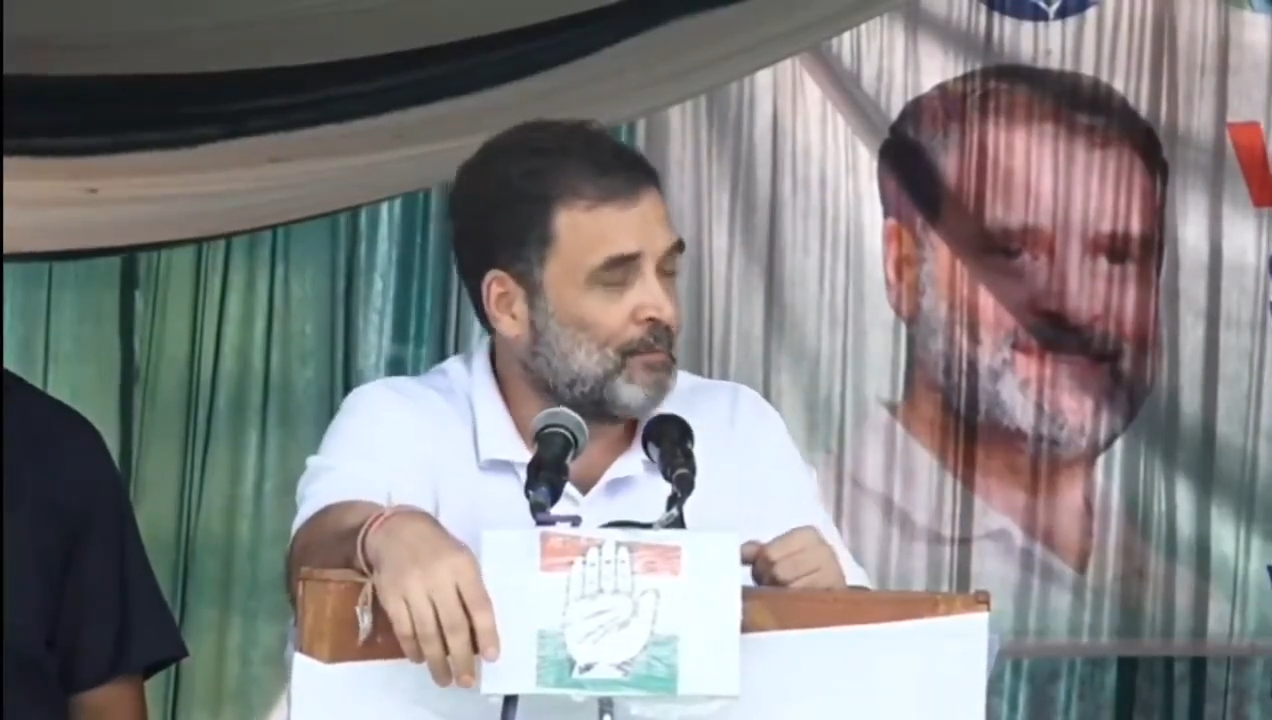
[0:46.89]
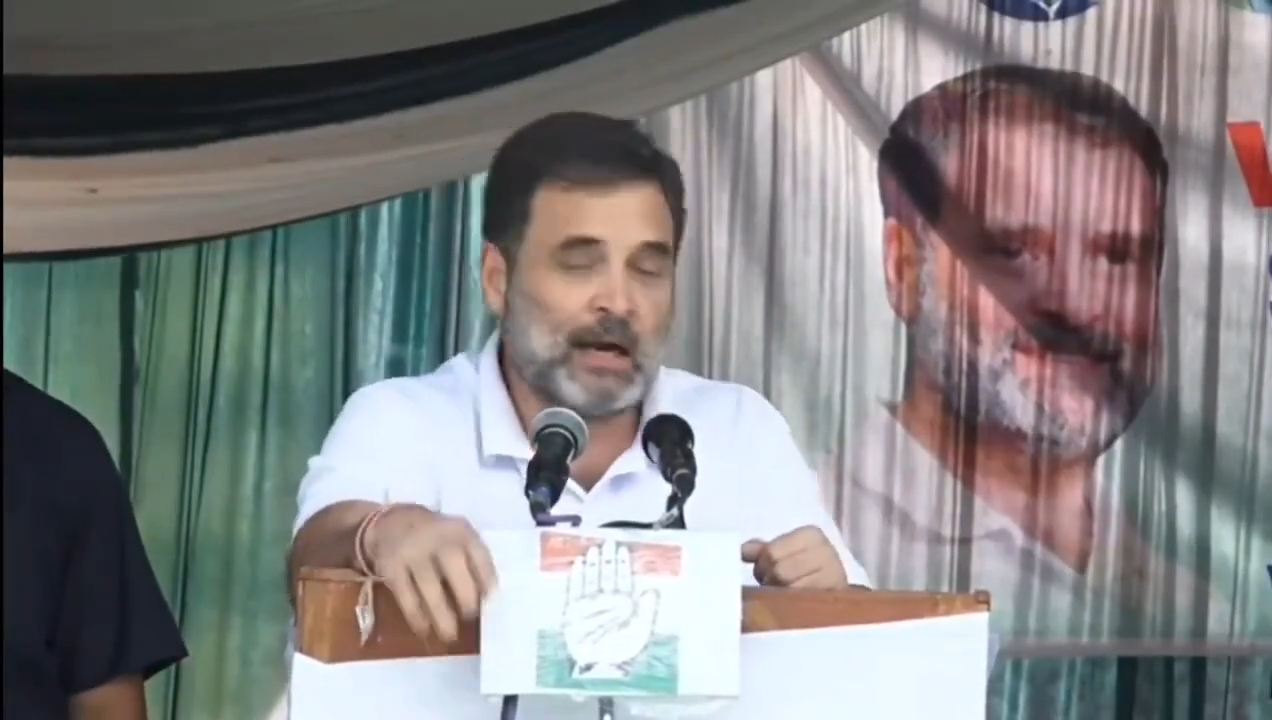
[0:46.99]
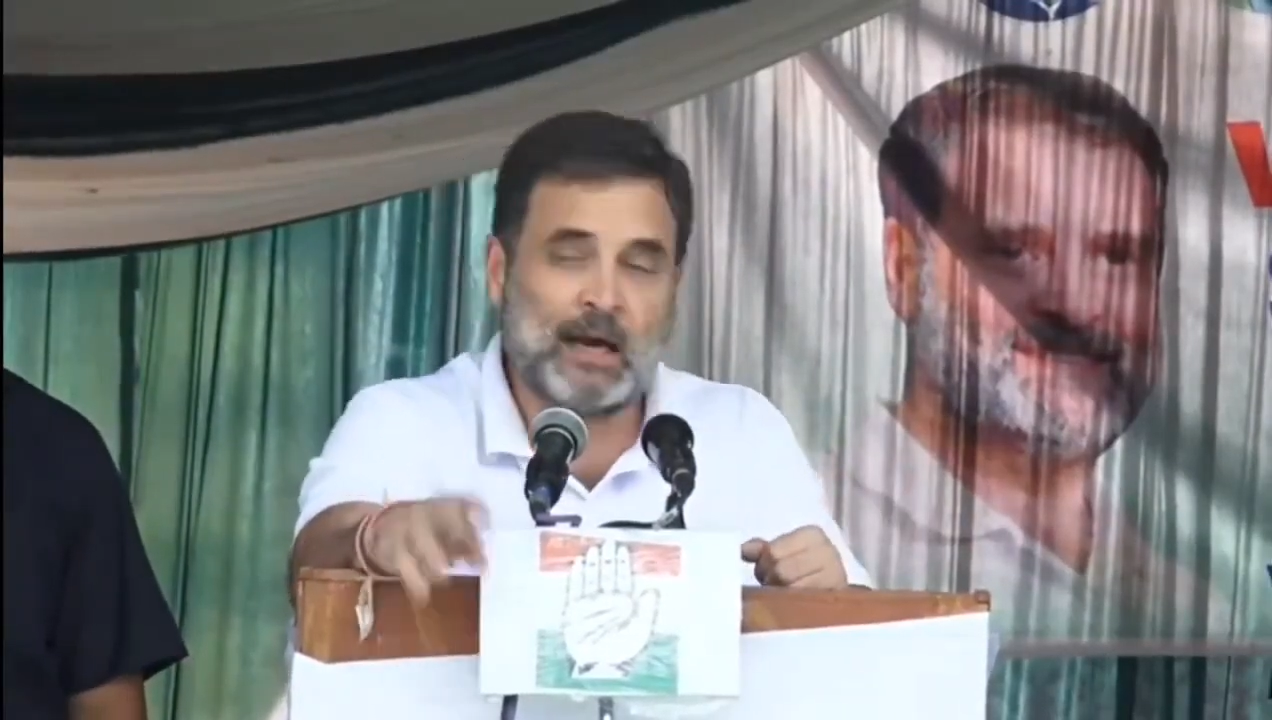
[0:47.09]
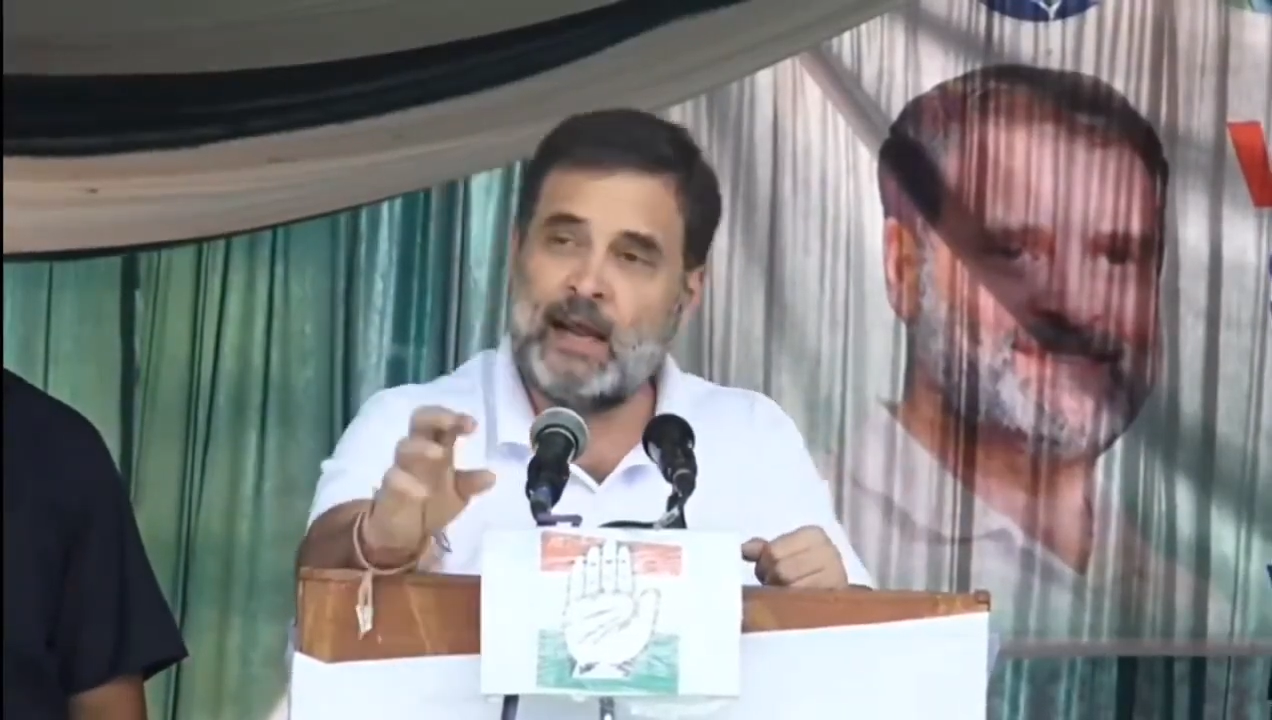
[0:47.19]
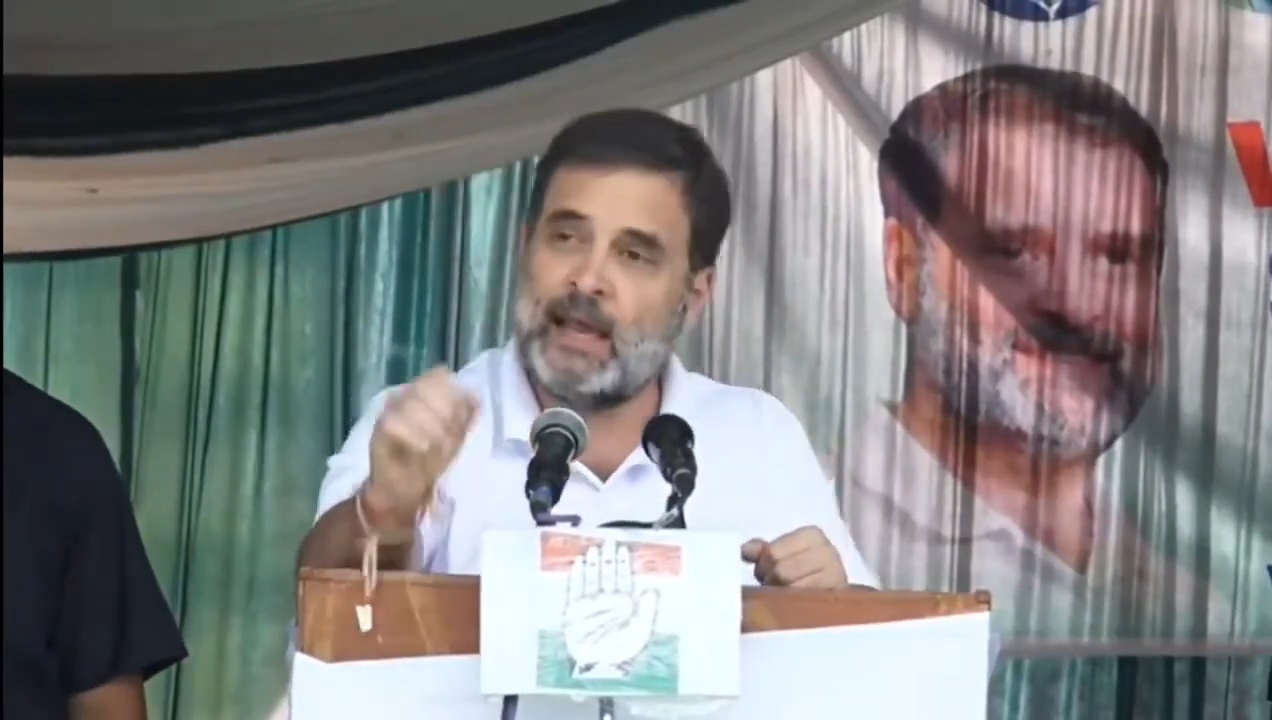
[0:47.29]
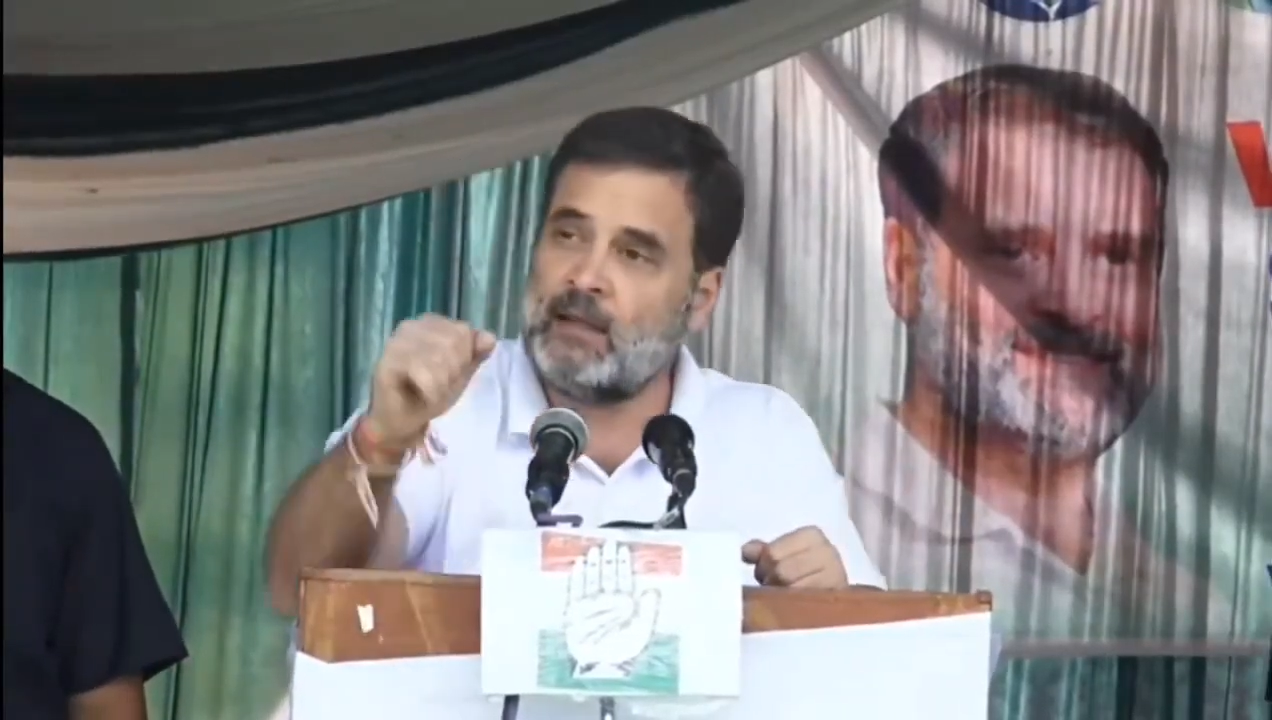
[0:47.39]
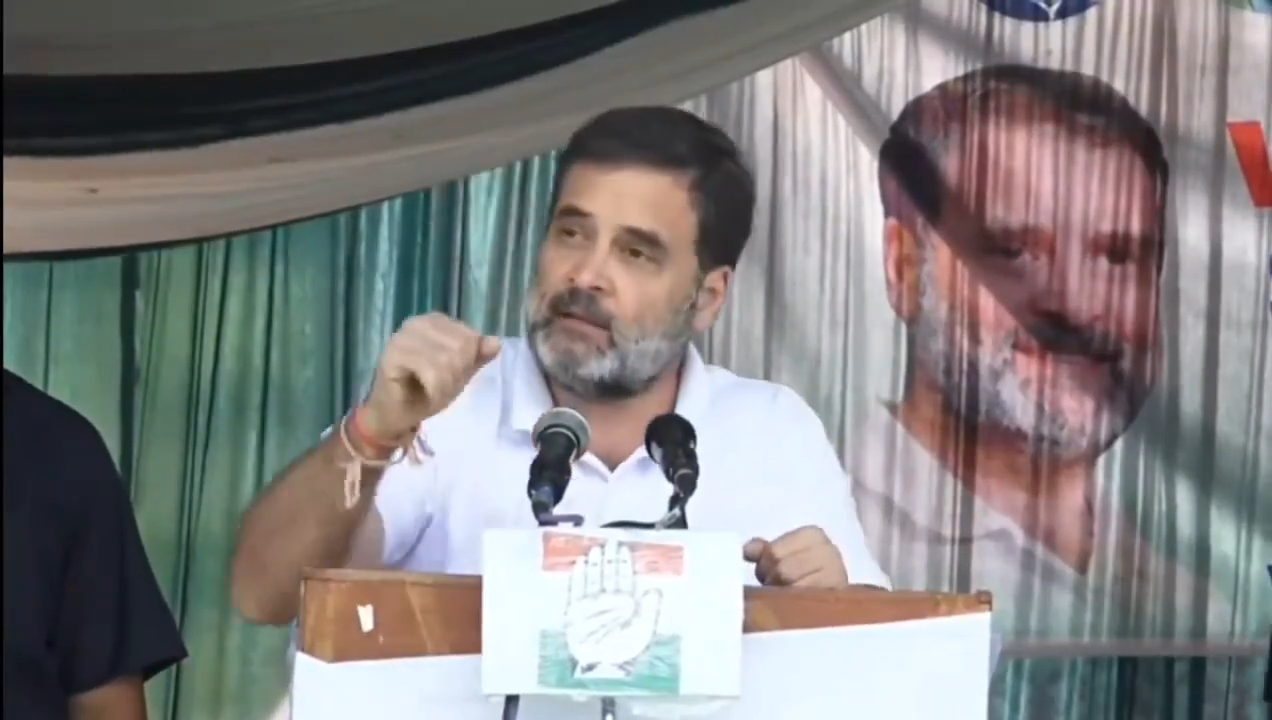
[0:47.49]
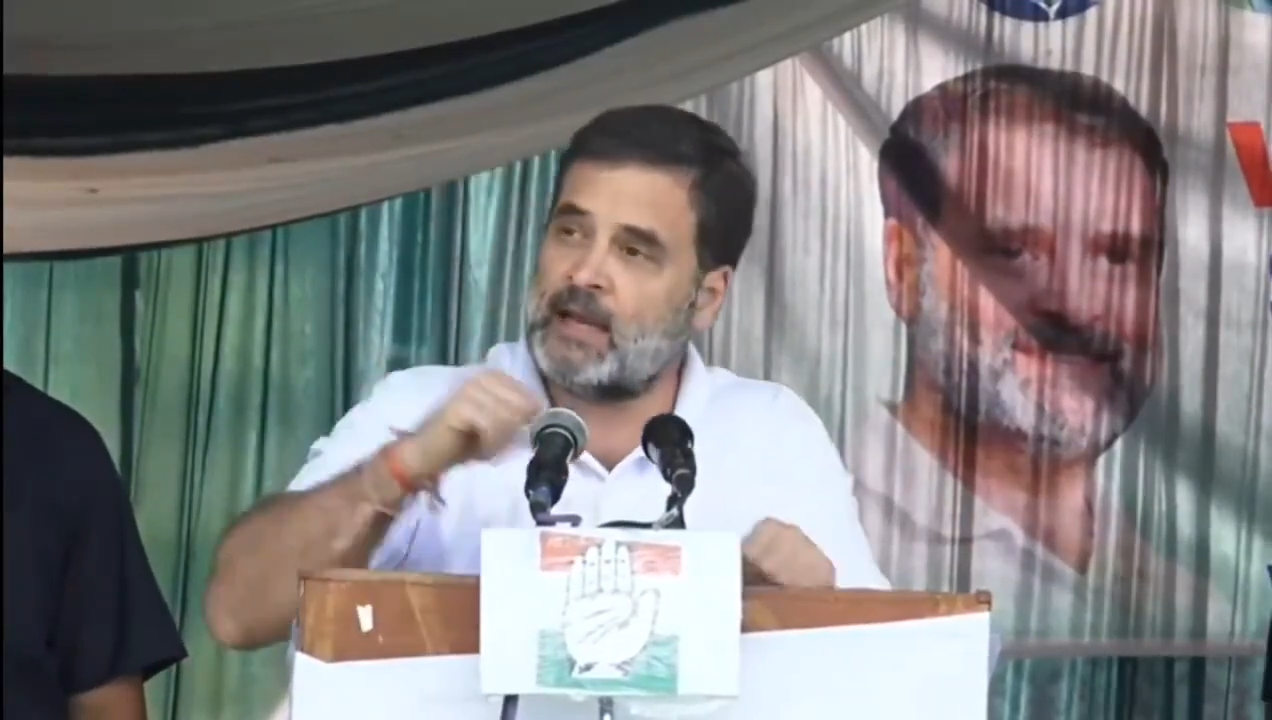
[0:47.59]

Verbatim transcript: मगर नहीं